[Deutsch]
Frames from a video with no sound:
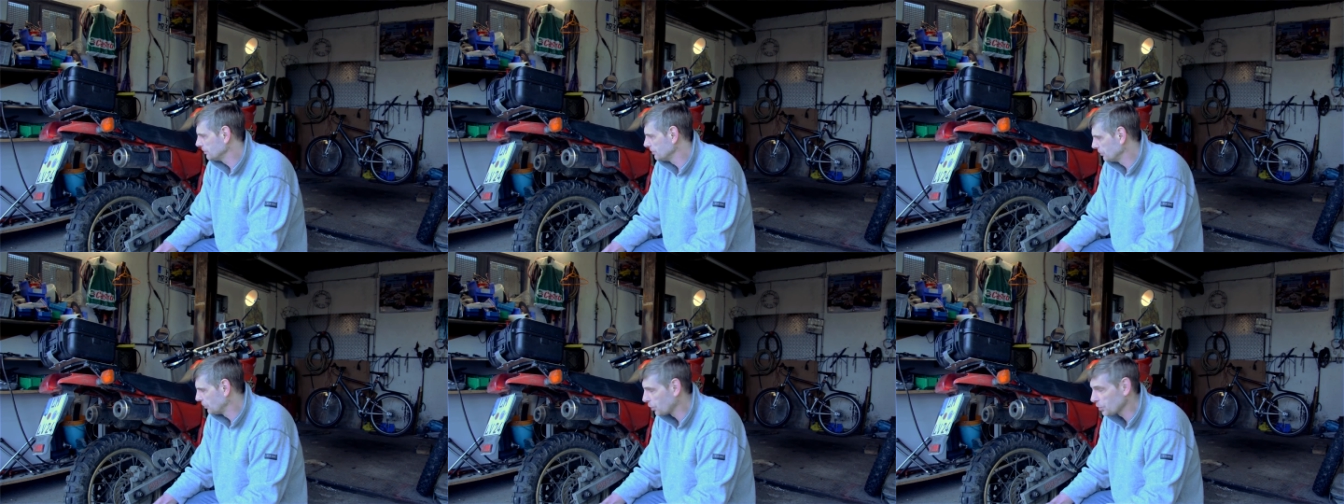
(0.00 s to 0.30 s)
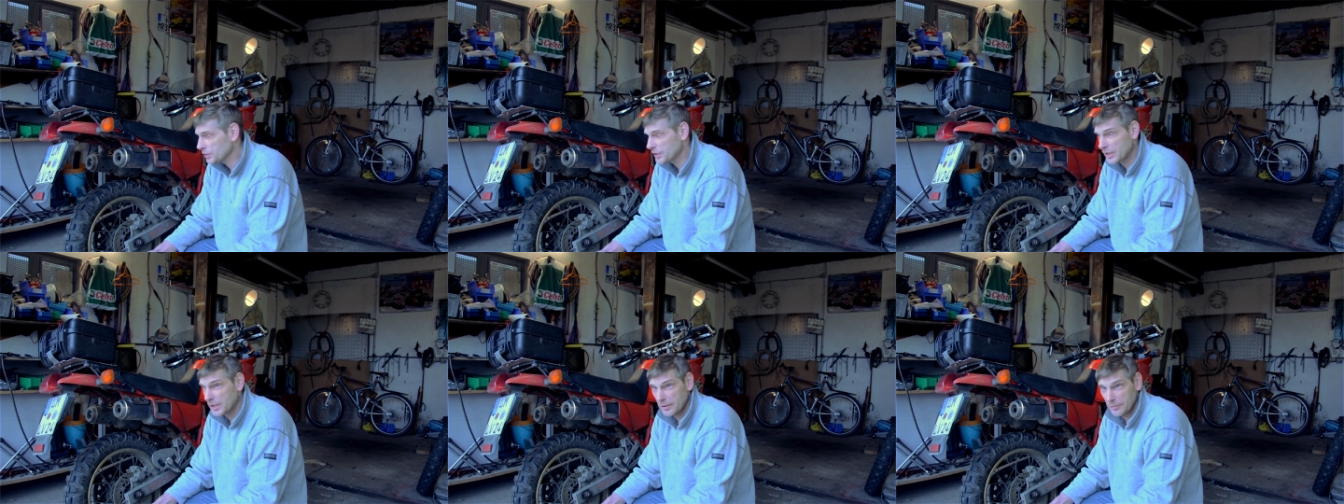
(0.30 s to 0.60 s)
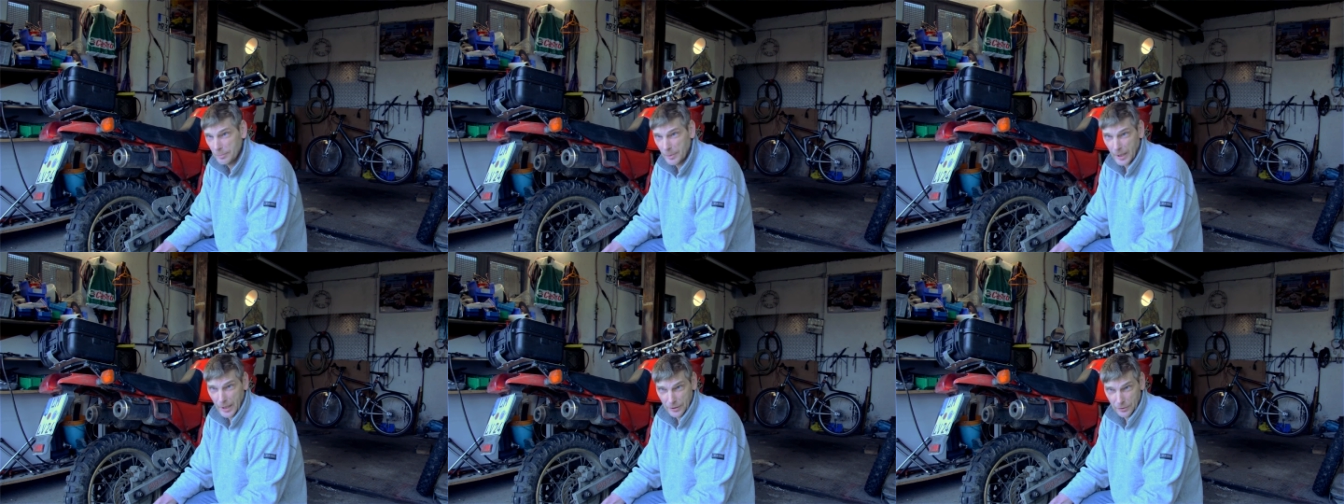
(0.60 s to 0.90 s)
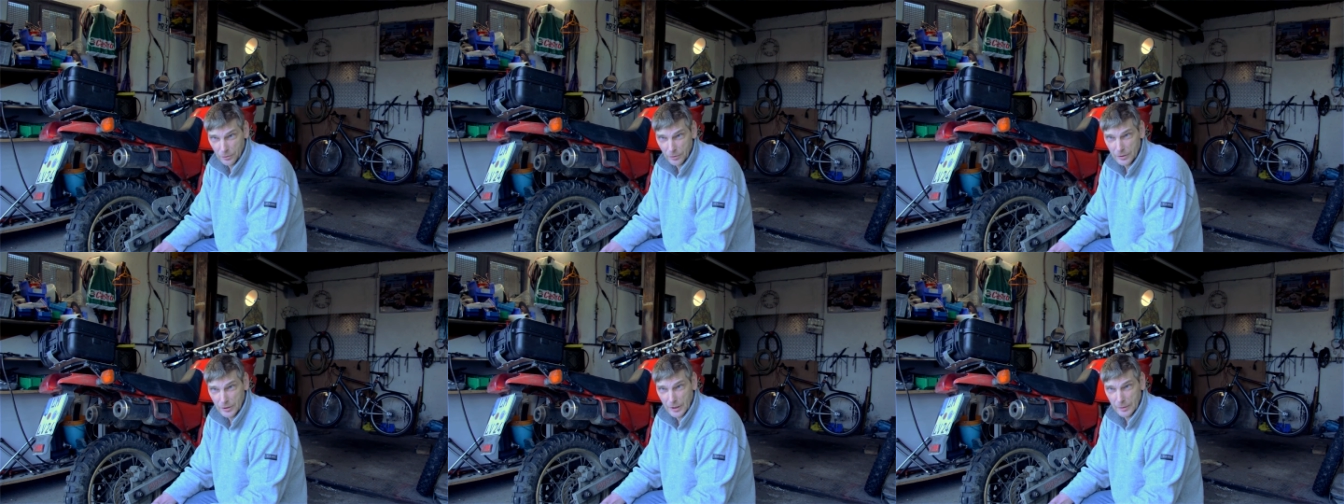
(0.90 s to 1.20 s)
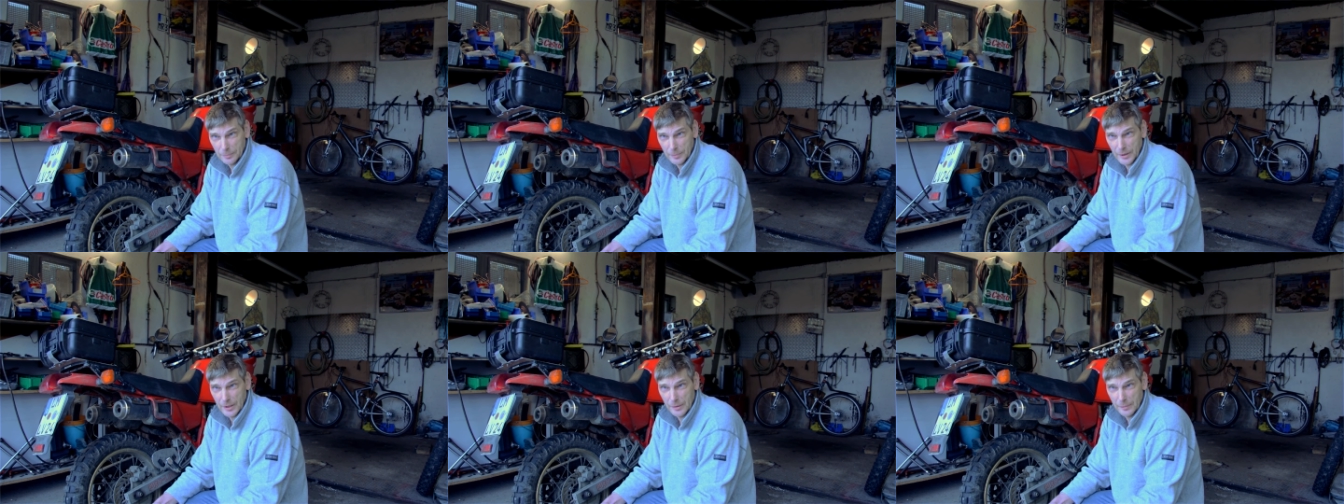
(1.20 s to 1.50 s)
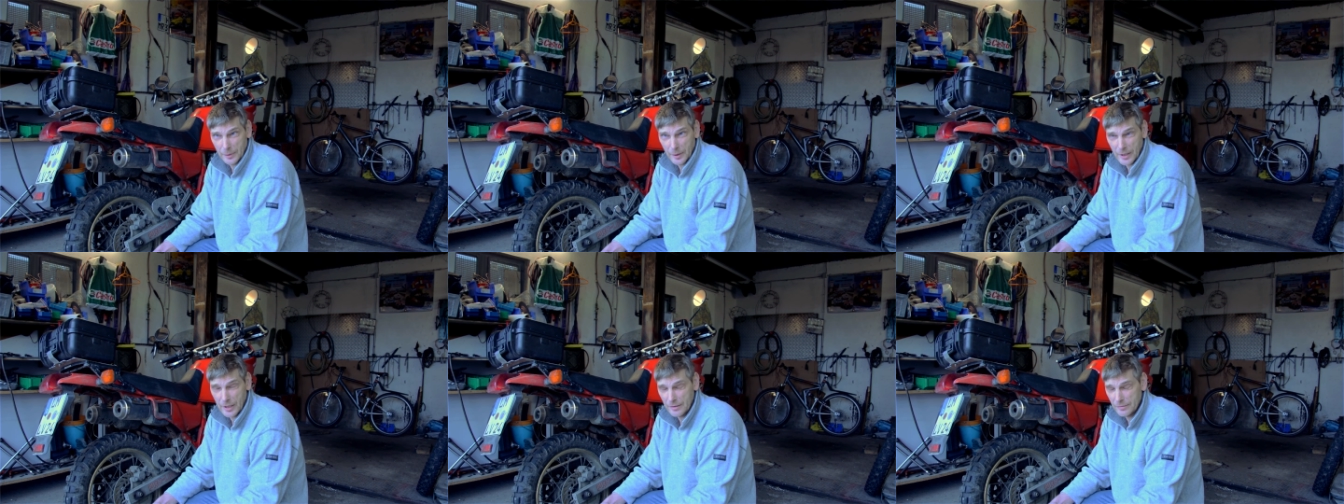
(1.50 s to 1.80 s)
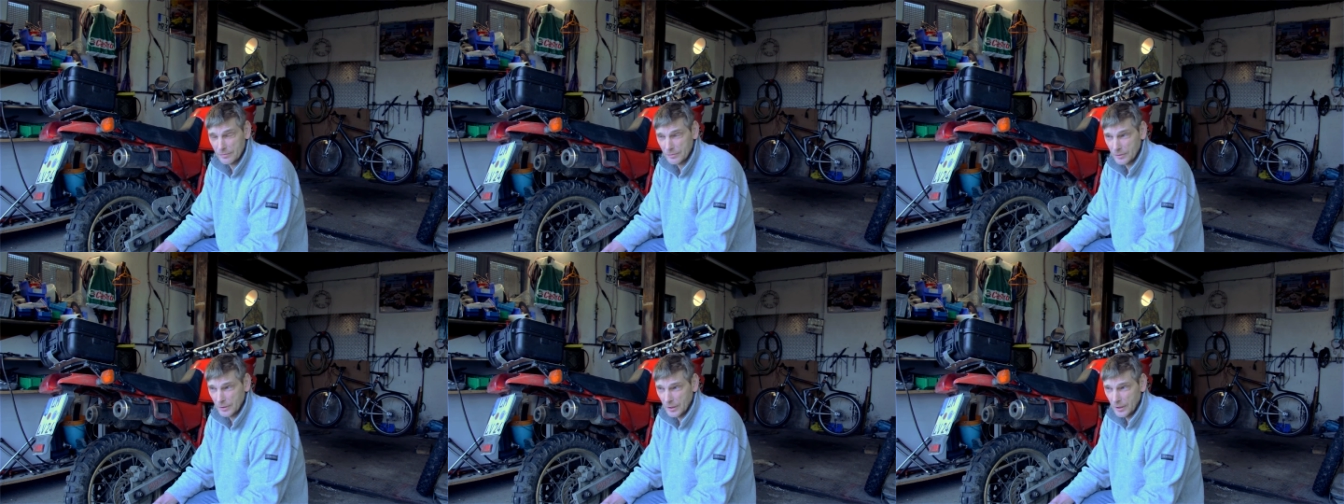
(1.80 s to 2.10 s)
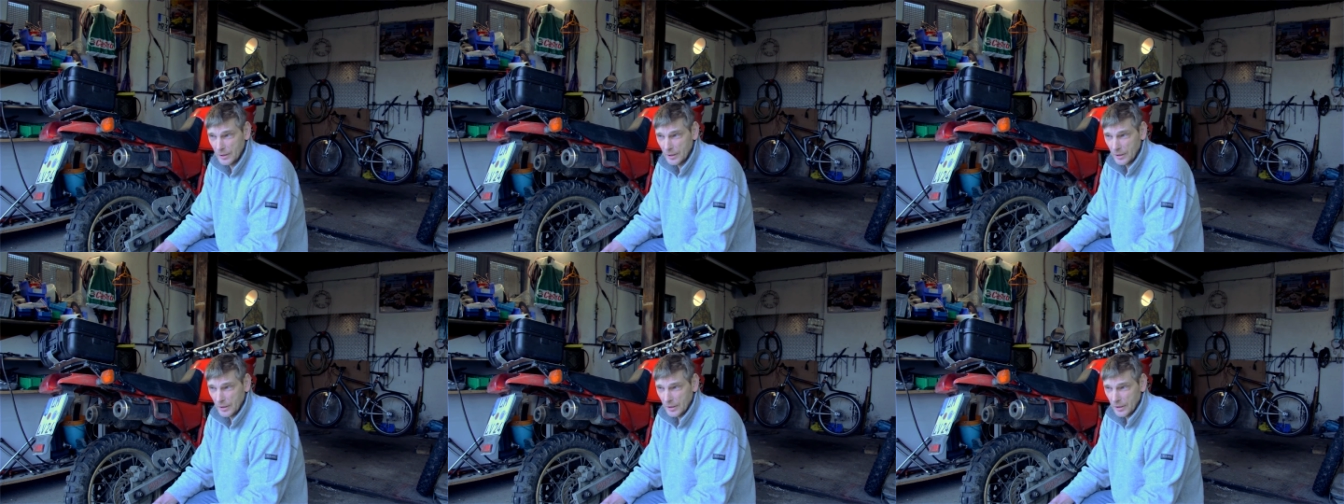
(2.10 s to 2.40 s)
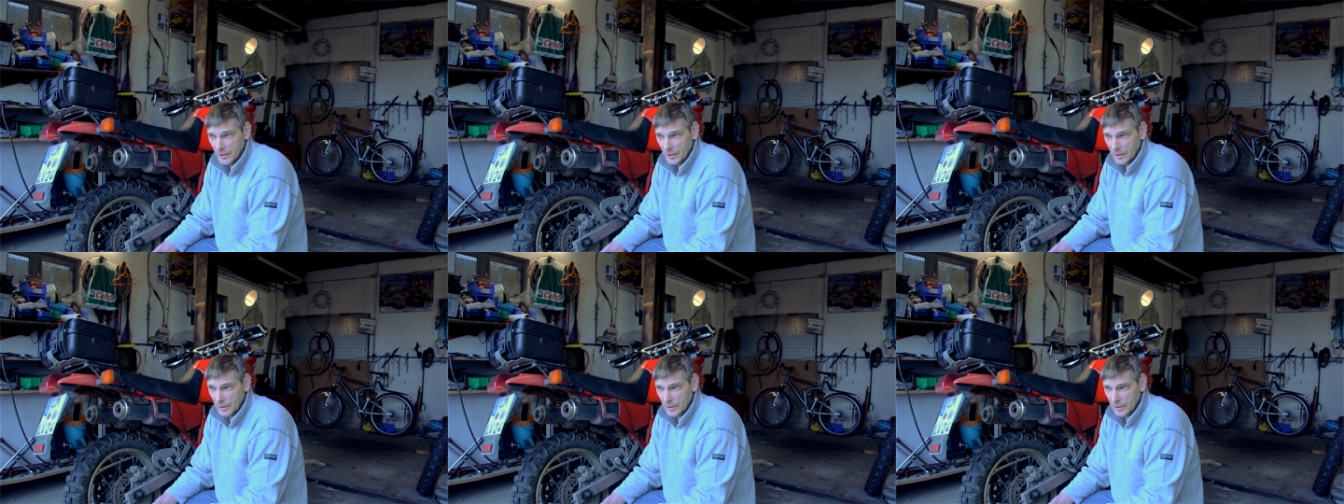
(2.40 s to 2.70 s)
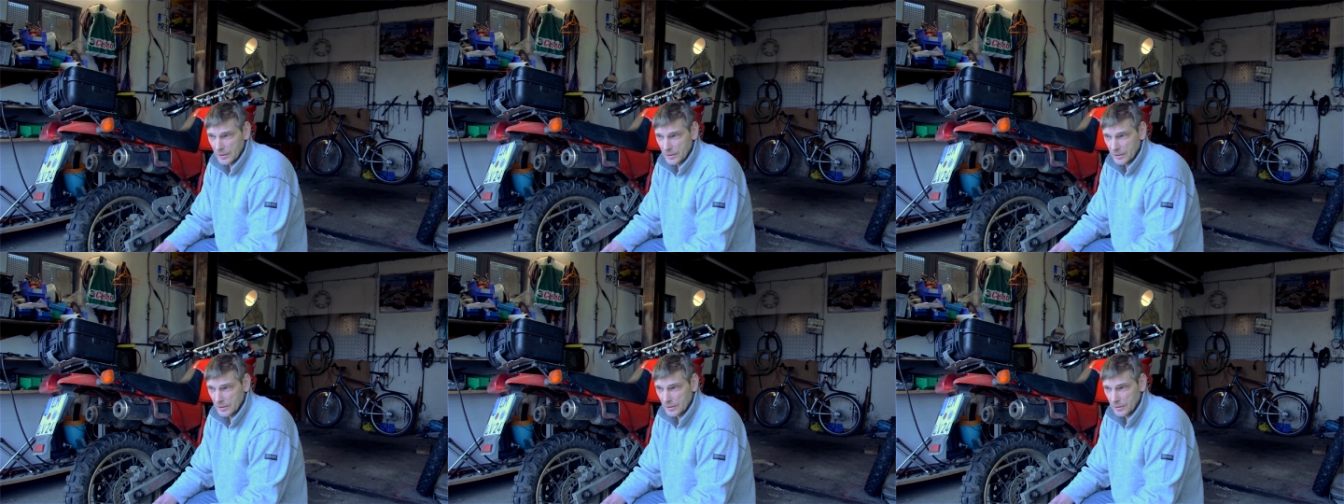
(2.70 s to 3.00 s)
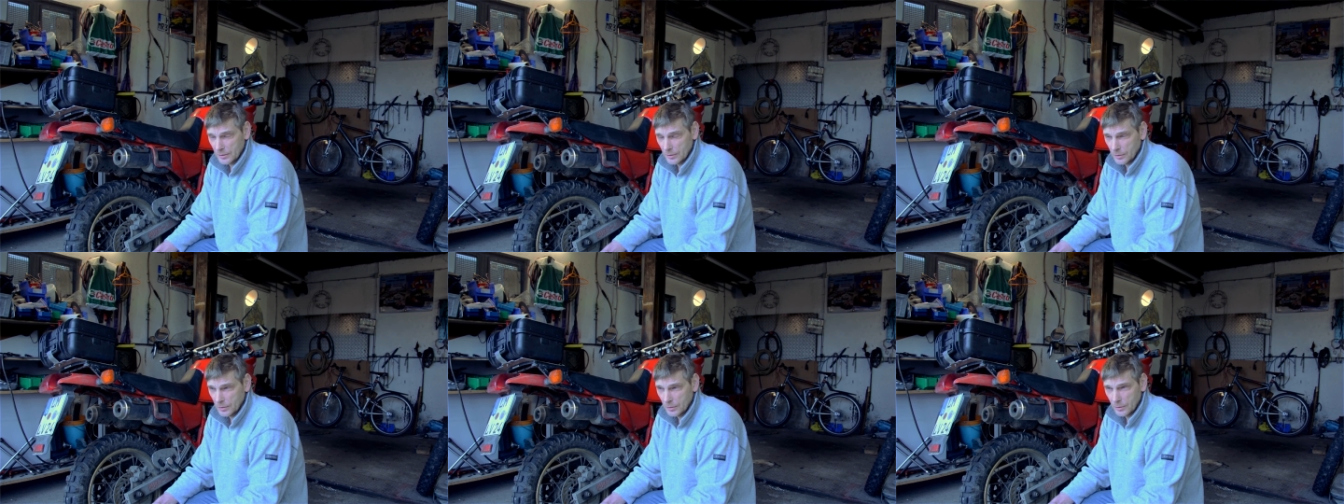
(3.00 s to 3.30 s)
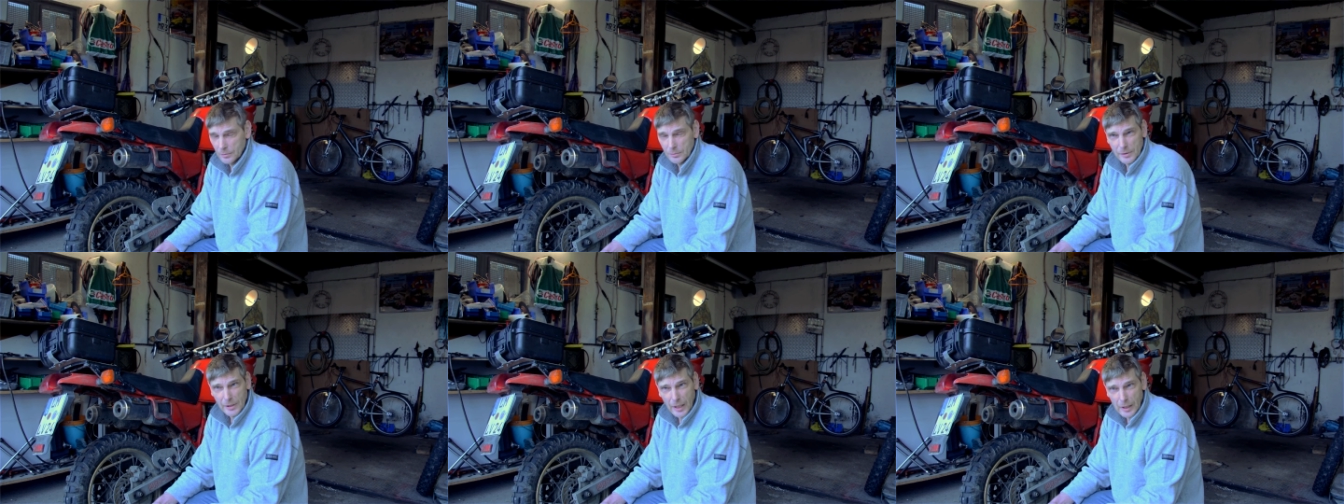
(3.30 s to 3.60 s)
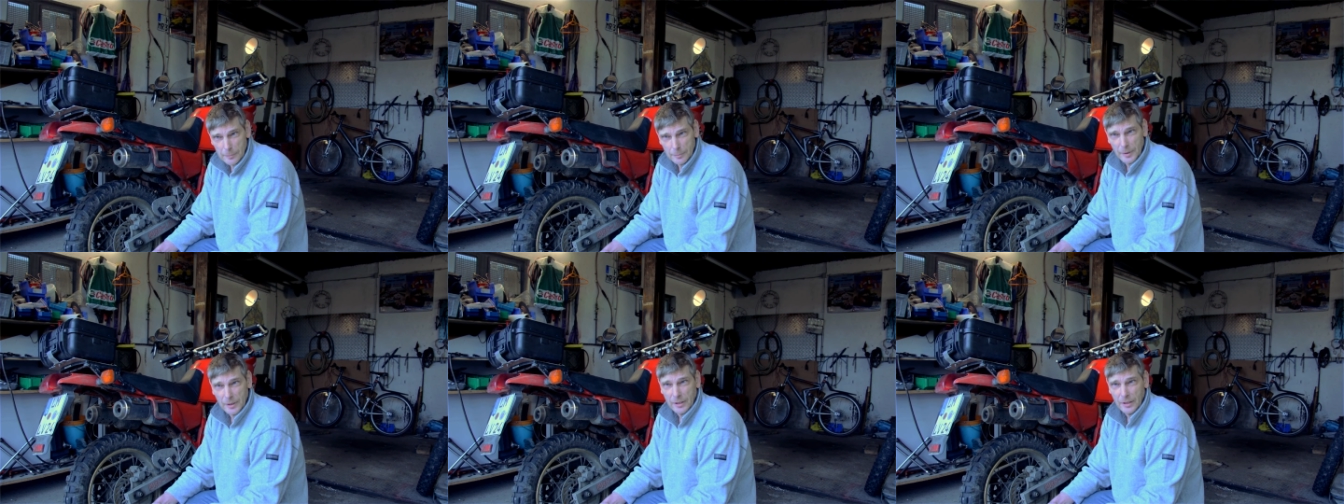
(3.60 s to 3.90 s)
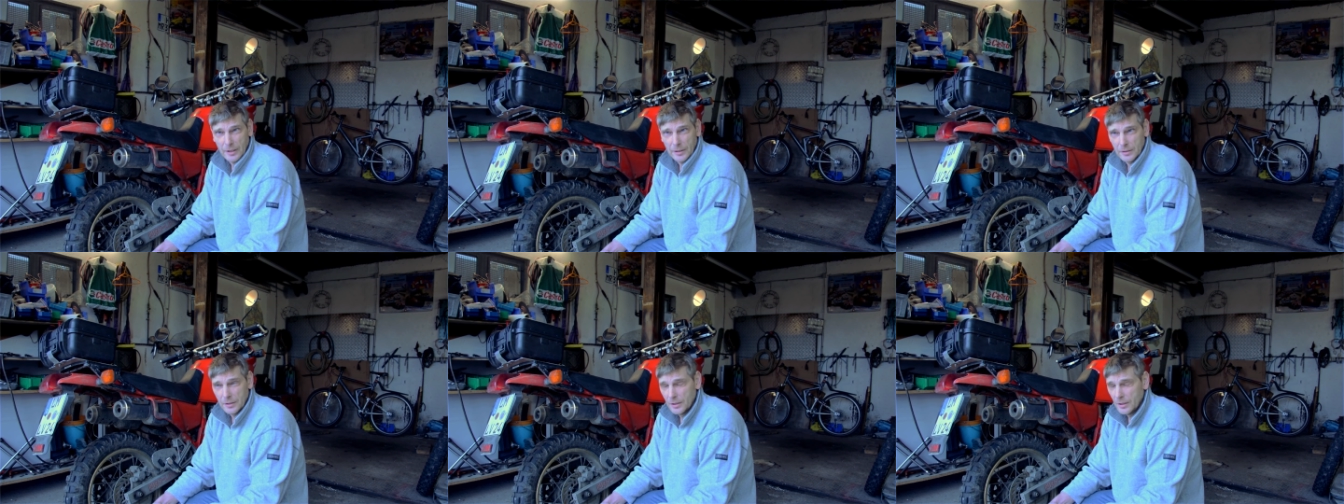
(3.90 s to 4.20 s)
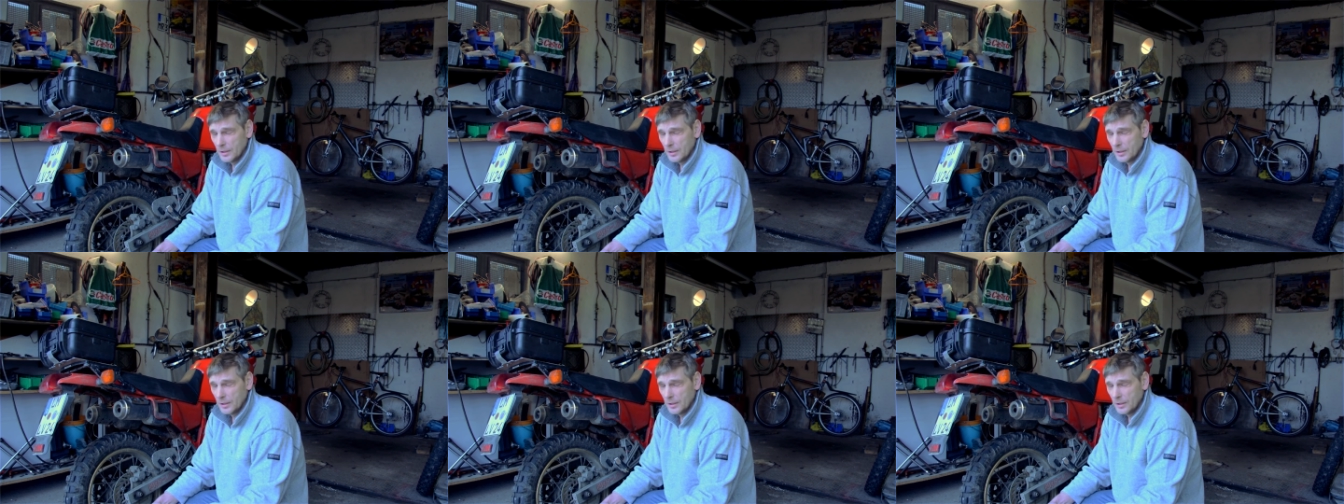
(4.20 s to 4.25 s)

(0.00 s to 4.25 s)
positiv beeindruckt hat bei dem Reifen, ist äh, die Haltbarkeit.